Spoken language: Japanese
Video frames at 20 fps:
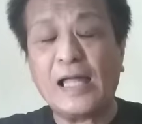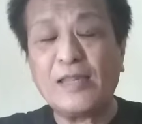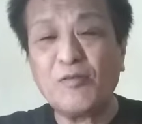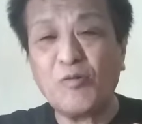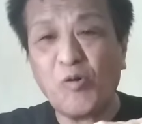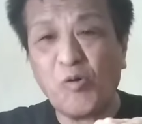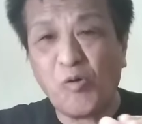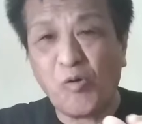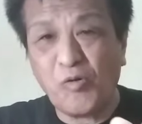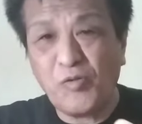あ
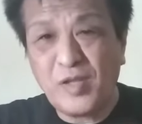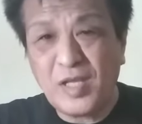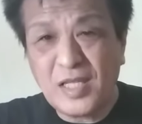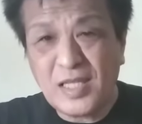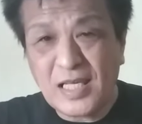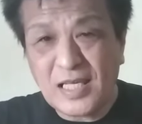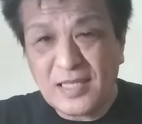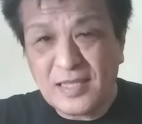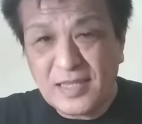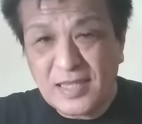のお
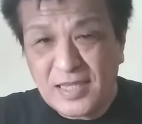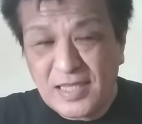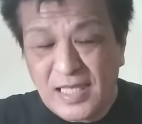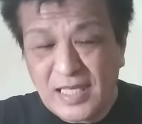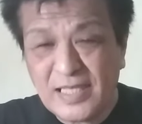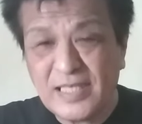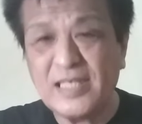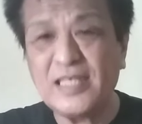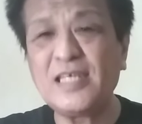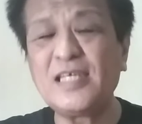値段
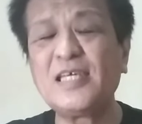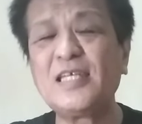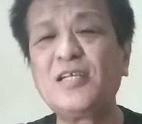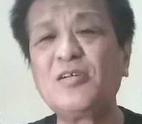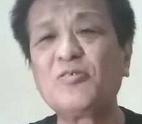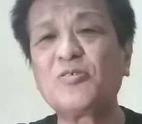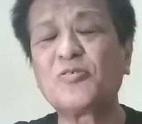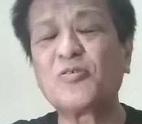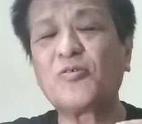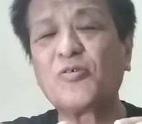で
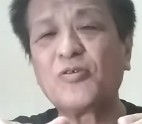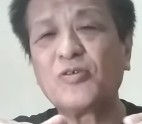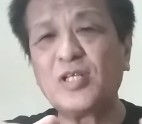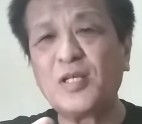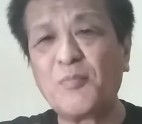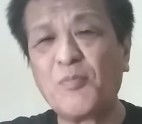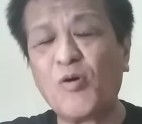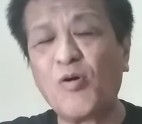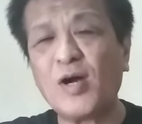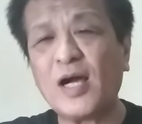ギリギリのとこ
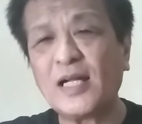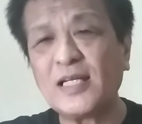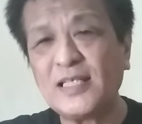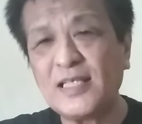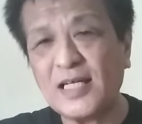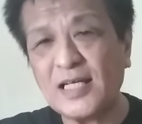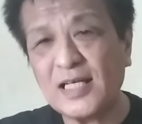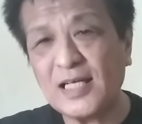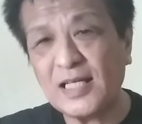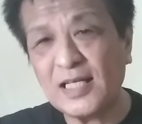ろで儲か
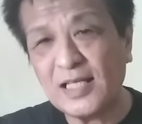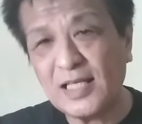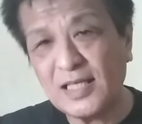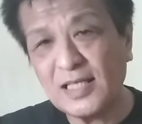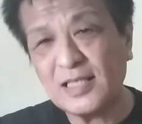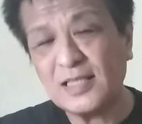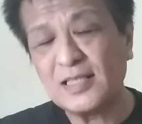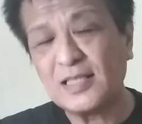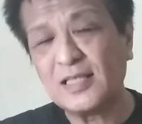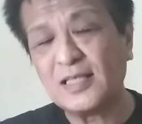りなが
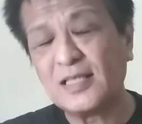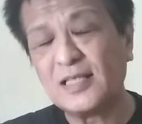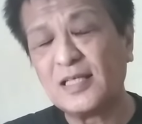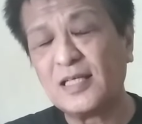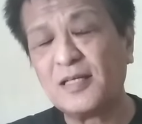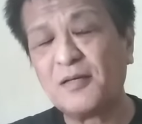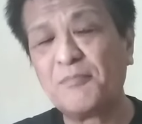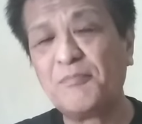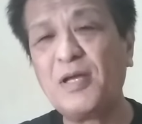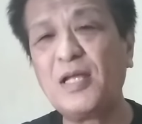ら
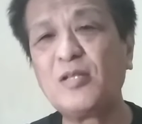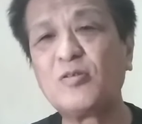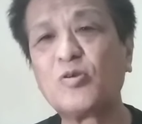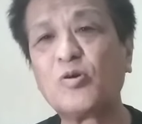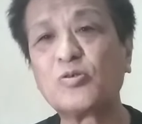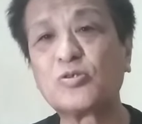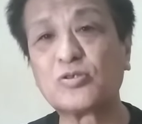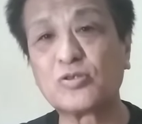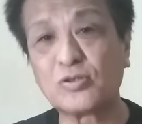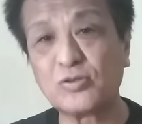弁
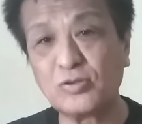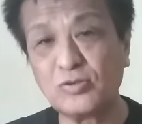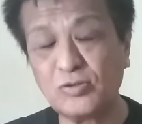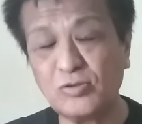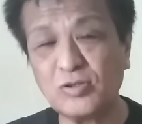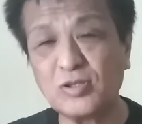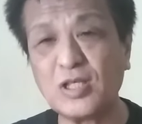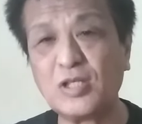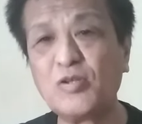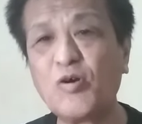当を作
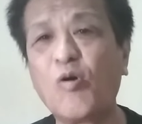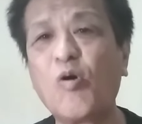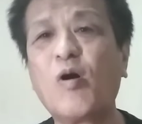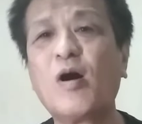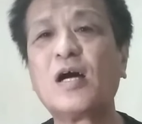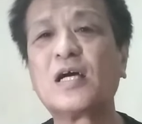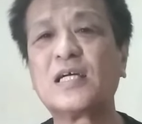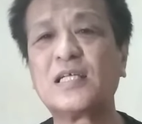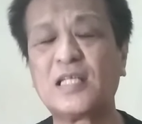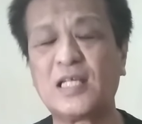るって
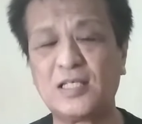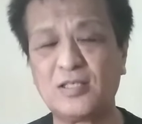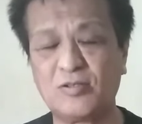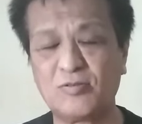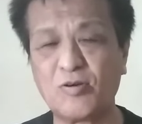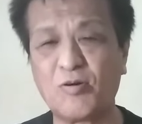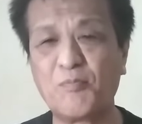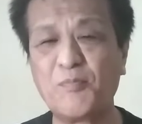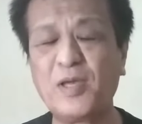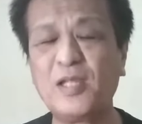ノウハウがない
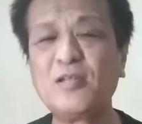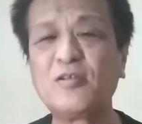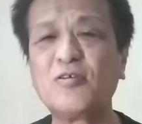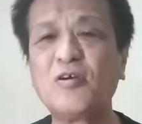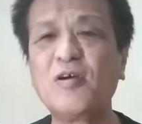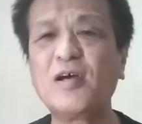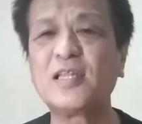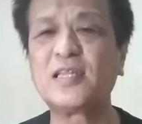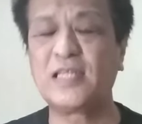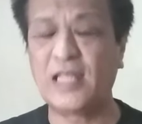と弁
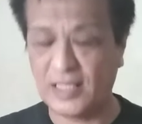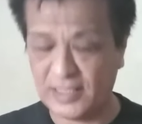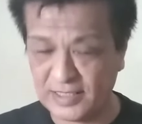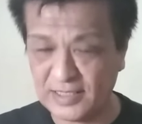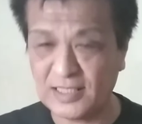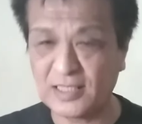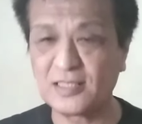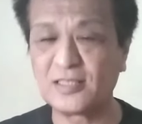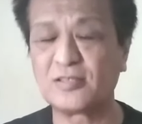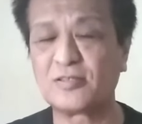当屋はで
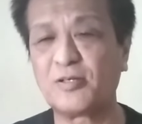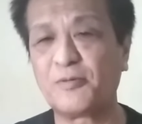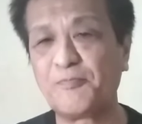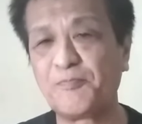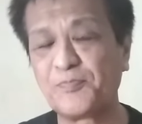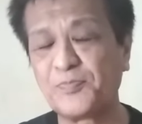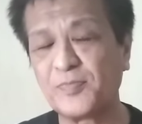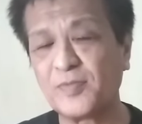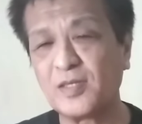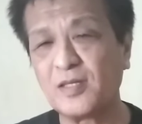きないんですよ
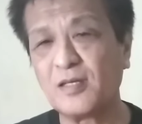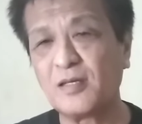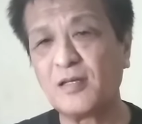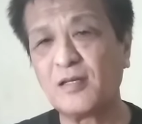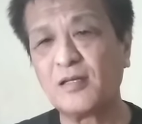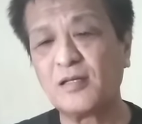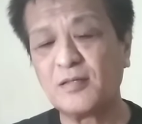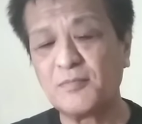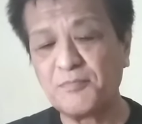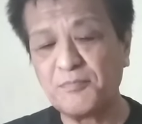
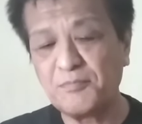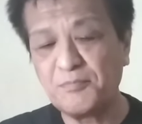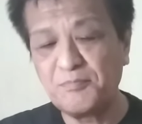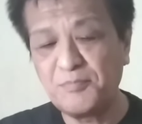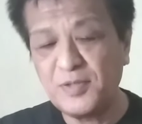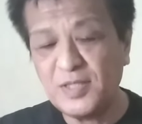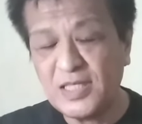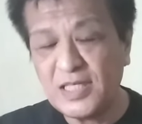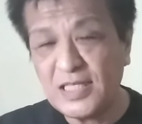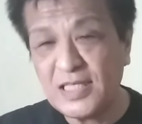
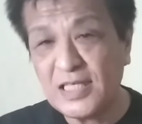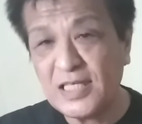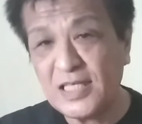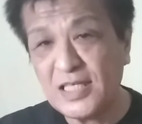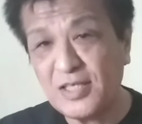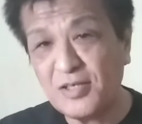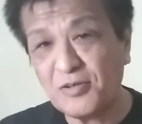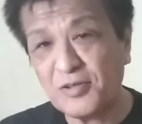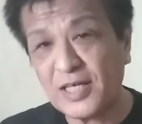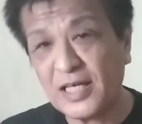
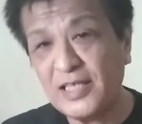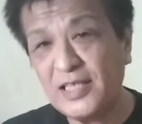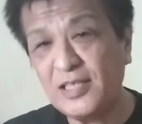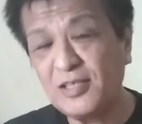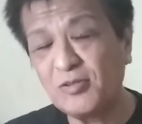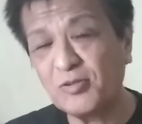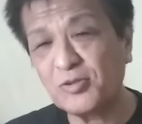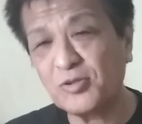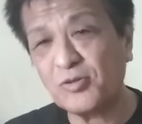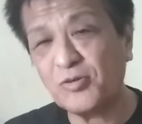ギリギリの
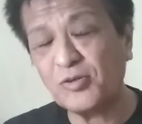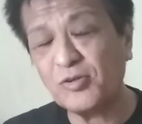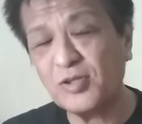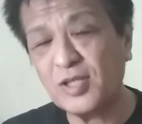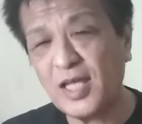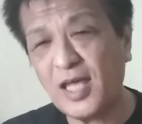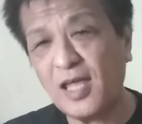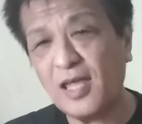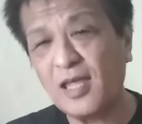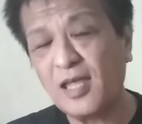ラインのとこ
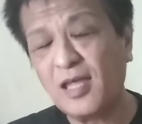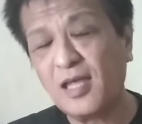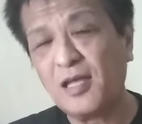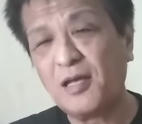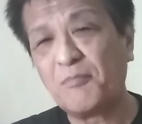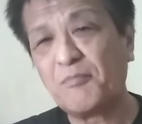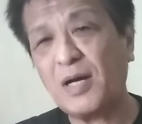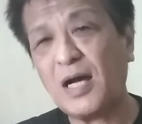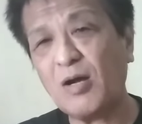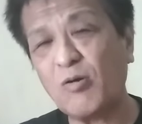ろで
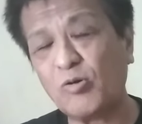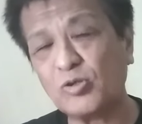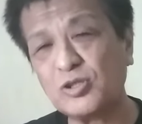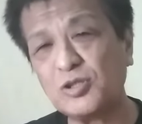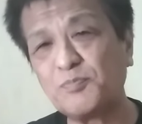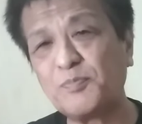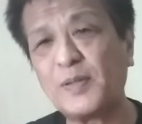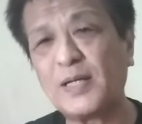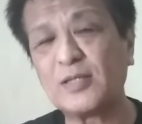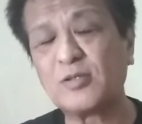まあ
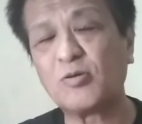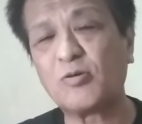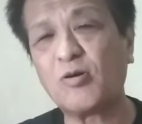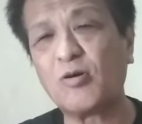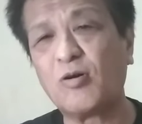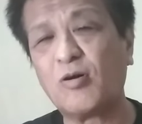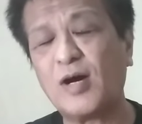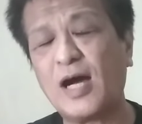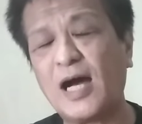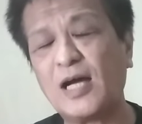50%取
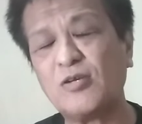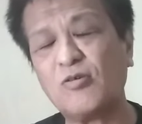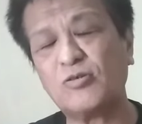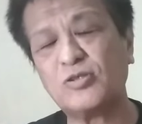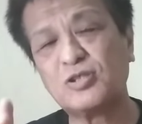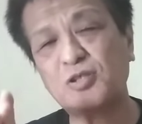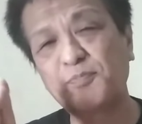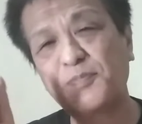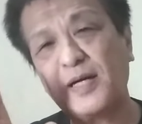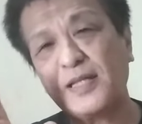ろう
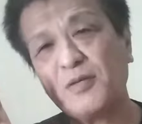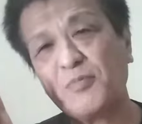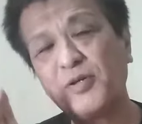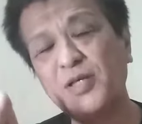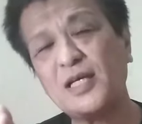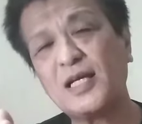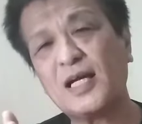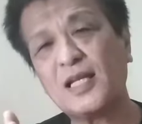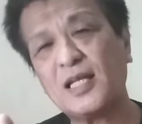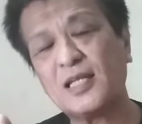40%で
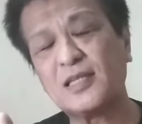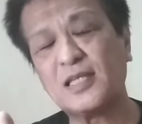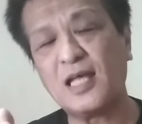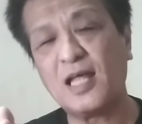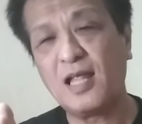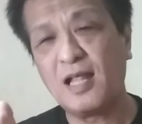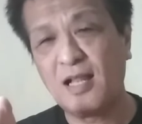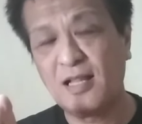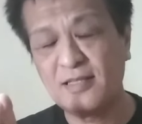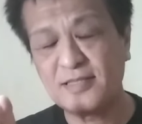もいいかなっ
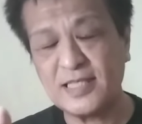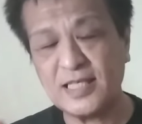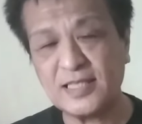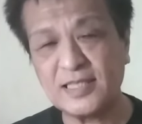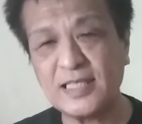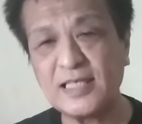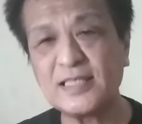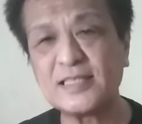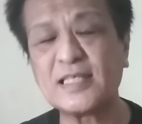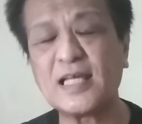て
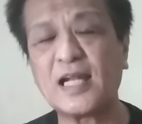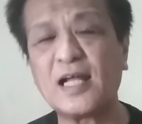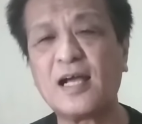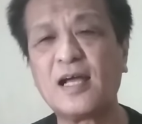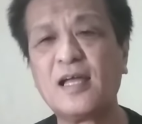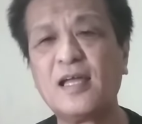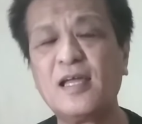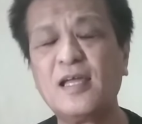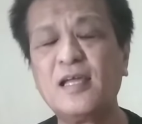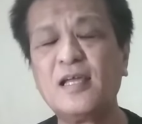設定した
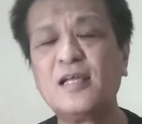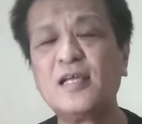ら